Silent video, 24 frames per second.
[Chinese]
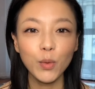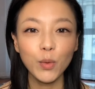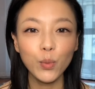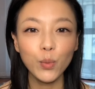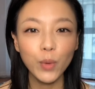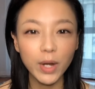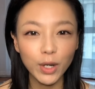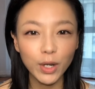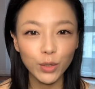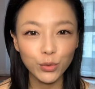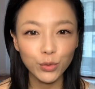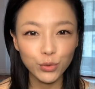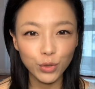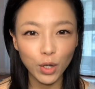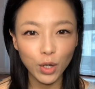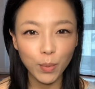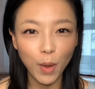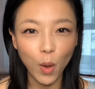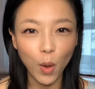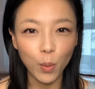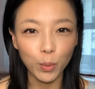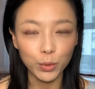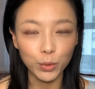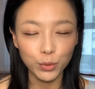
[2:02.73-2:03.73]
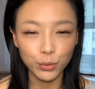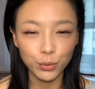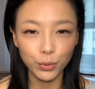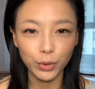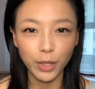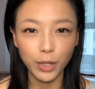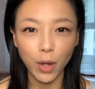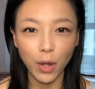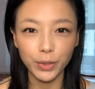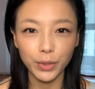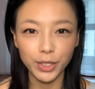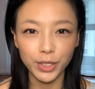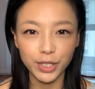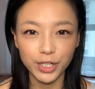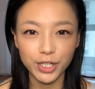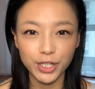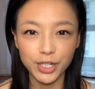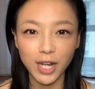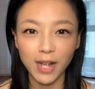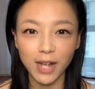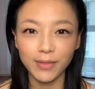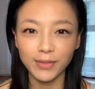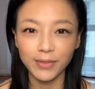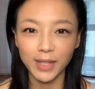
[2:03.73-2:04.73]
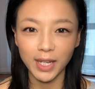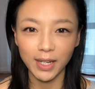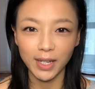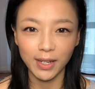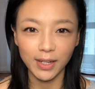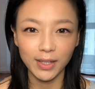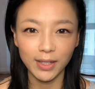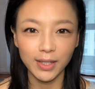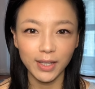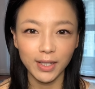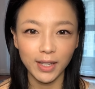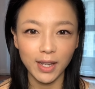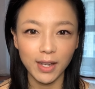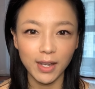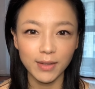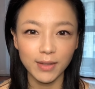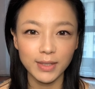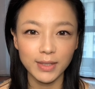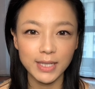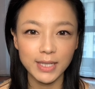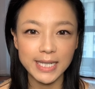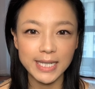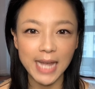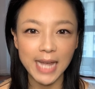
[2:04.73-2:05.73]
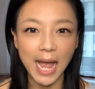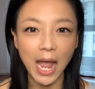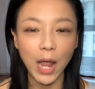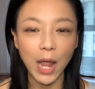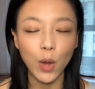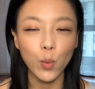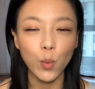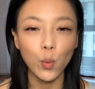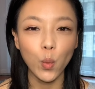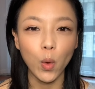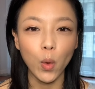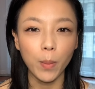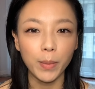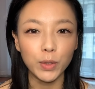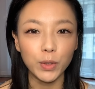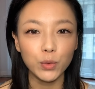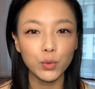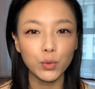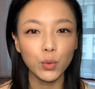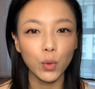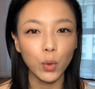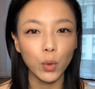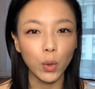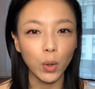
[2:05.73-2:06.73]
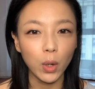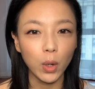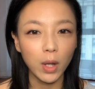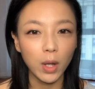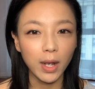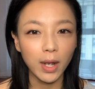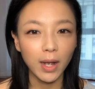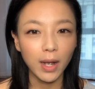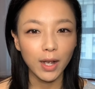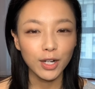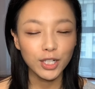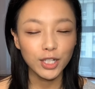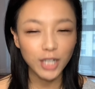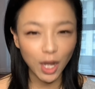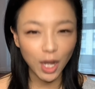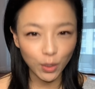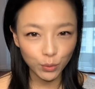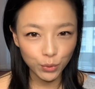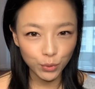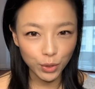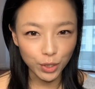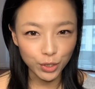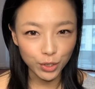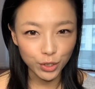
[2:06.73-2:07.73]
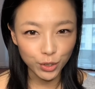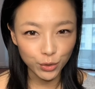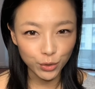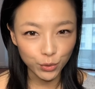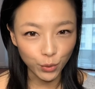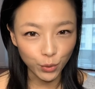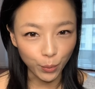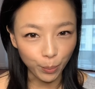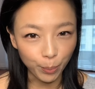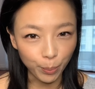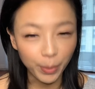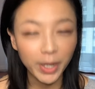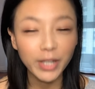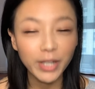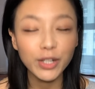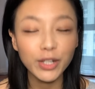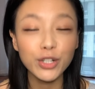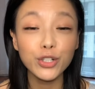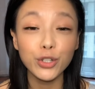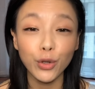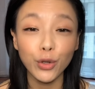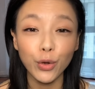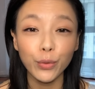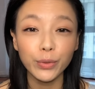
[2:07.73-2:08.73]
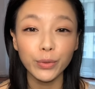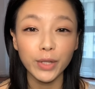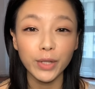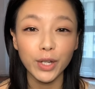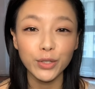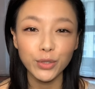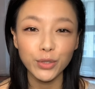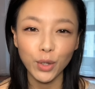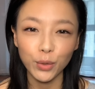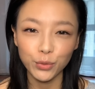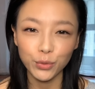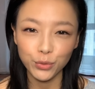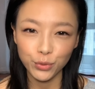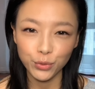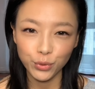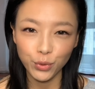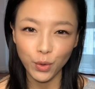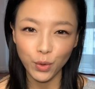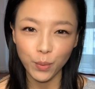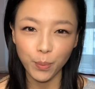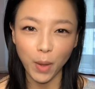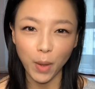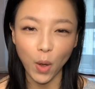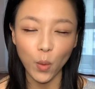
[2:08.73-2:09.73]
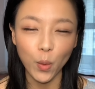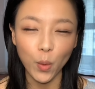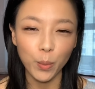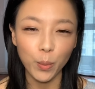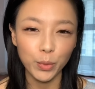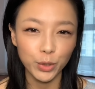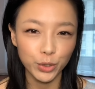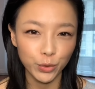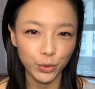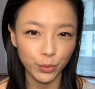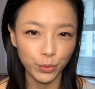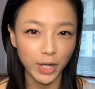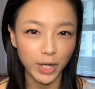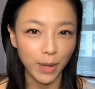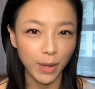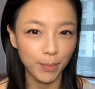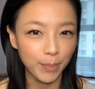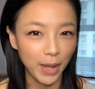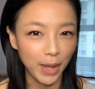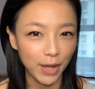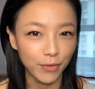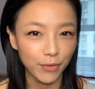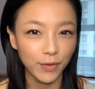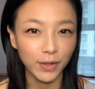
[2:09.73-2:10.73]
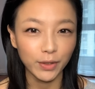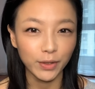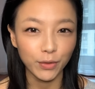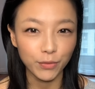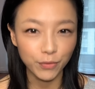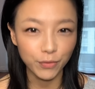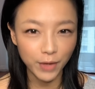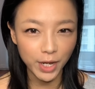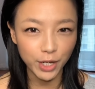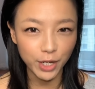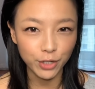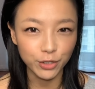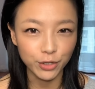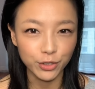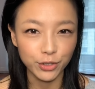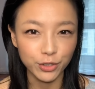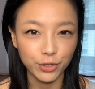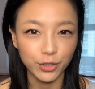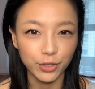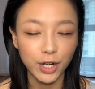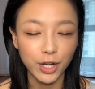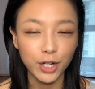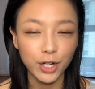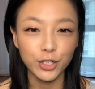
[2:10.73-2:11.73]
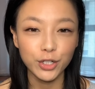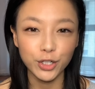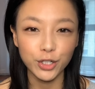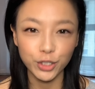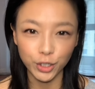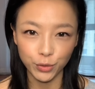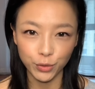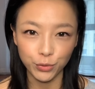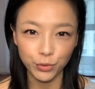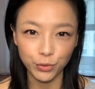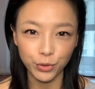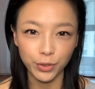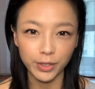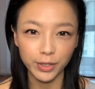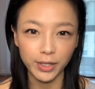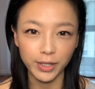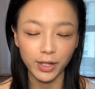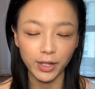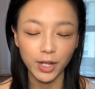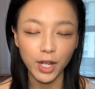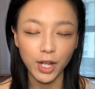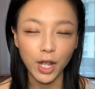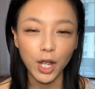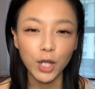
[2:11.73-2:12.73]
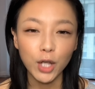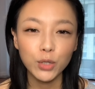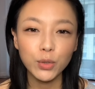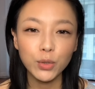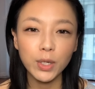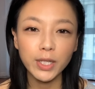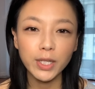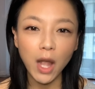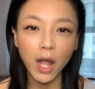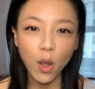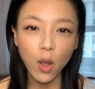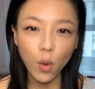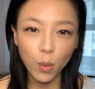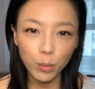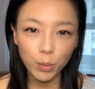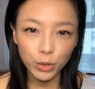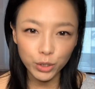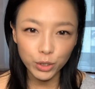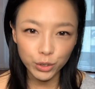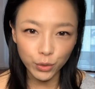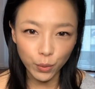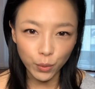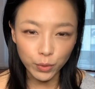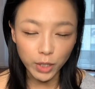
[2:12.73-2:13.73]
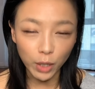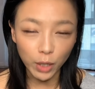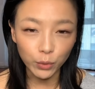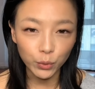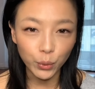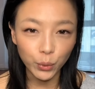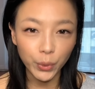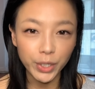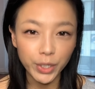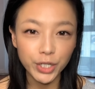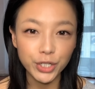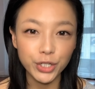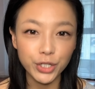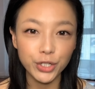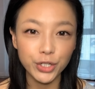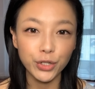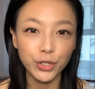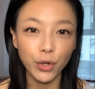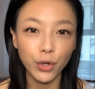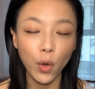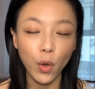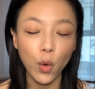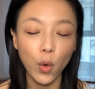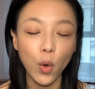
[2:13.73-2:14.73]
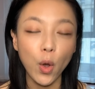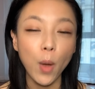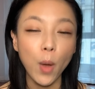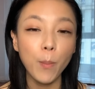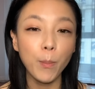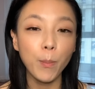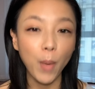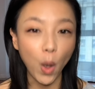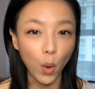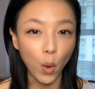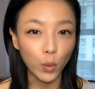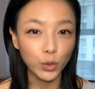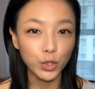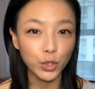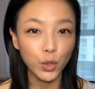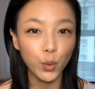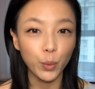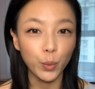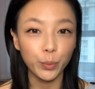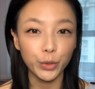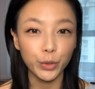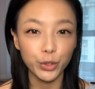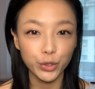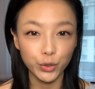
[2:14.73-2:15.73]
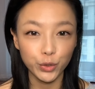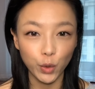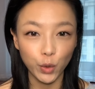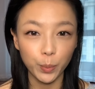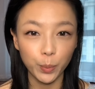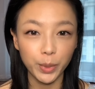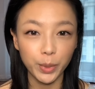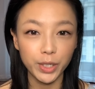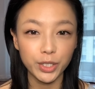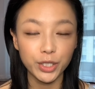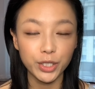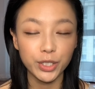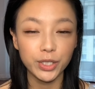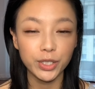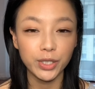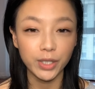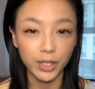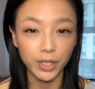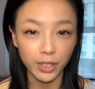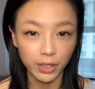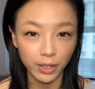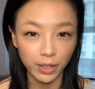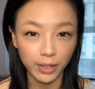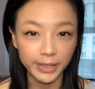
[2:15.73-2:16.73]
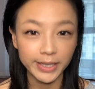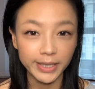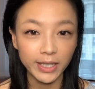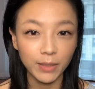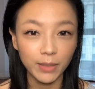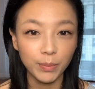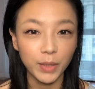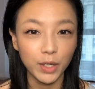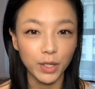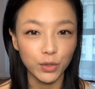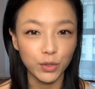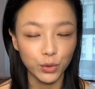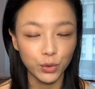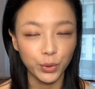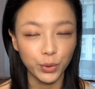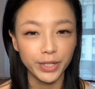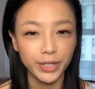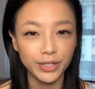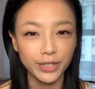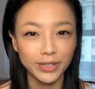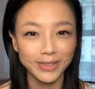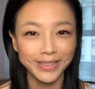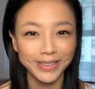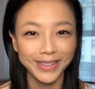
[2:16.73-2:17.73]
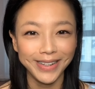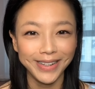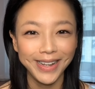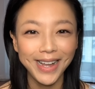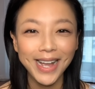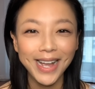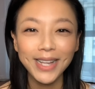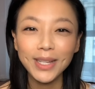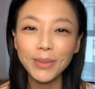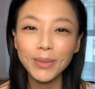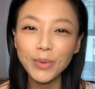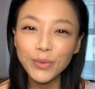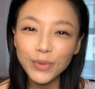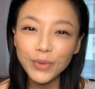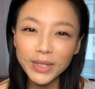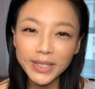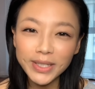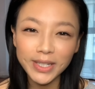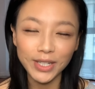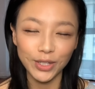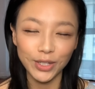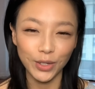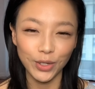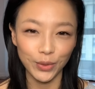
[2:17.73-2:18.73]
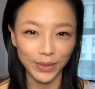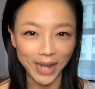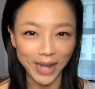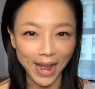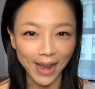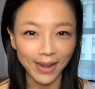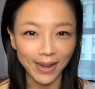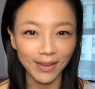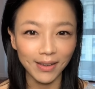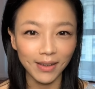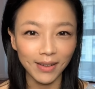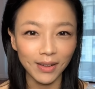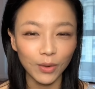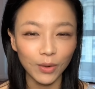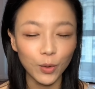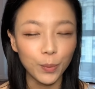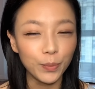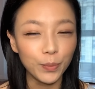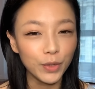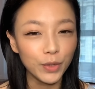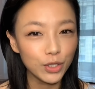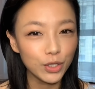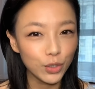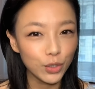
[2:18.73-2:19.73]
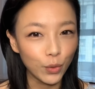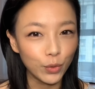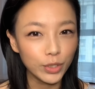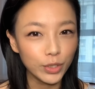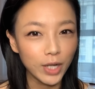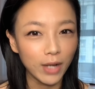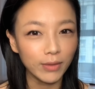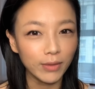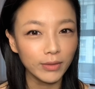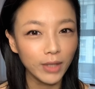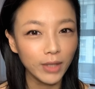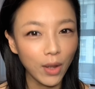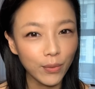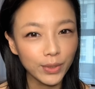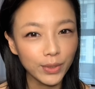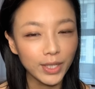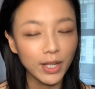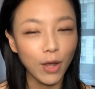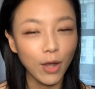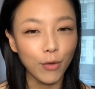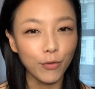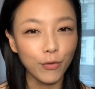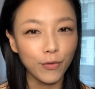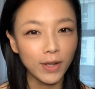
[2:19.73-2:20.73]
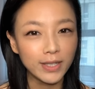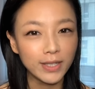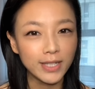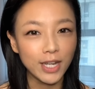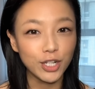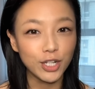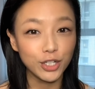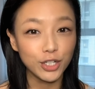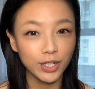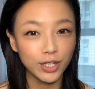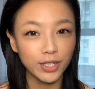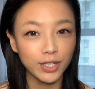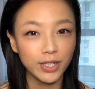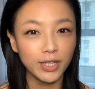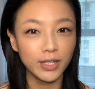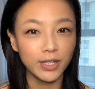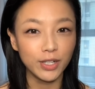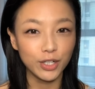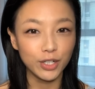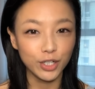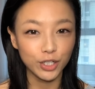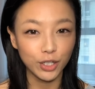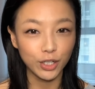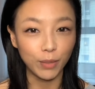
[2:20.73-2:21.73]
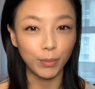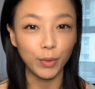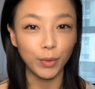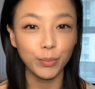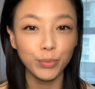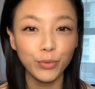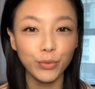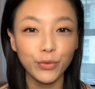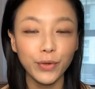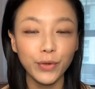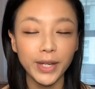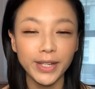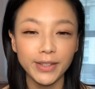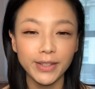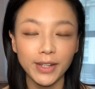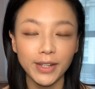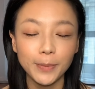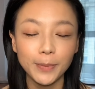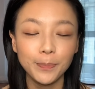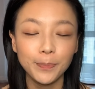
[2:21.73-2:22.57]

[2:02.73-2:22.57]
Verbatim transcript: 为了确保我们做到以上那一点，在我们做上犬式准备的时候呢，就要确保我们手掌摆放的位置是正确的。所以当我们手掌推直之后，保证我们的手臂是和地面垂直的。那么问题就来了，我们的手掌到底要放在身体的什么部位呢？